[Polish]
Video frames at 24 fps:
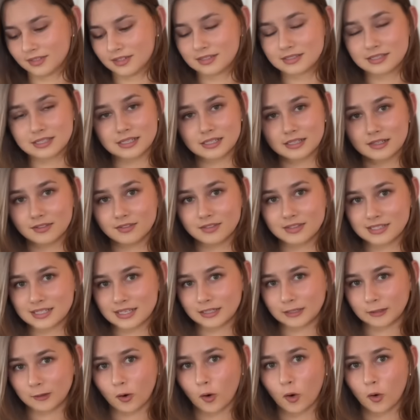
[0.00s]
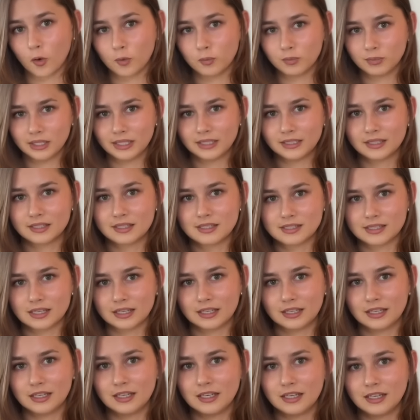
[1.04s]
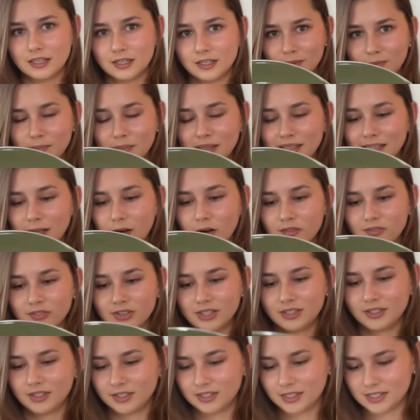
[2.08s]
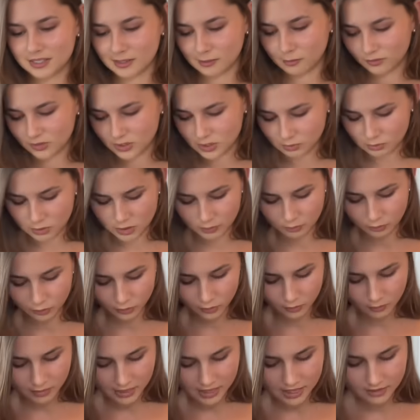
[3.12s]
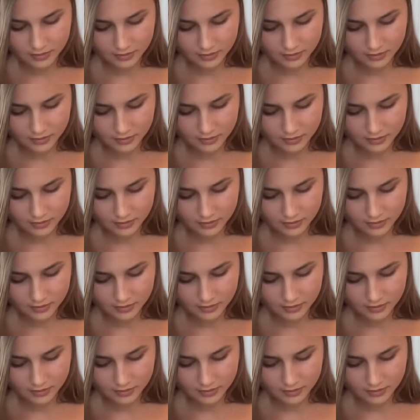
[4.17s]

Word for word: z Zara Home i ten jest taki metalowy, niesamowicie mi się podoba.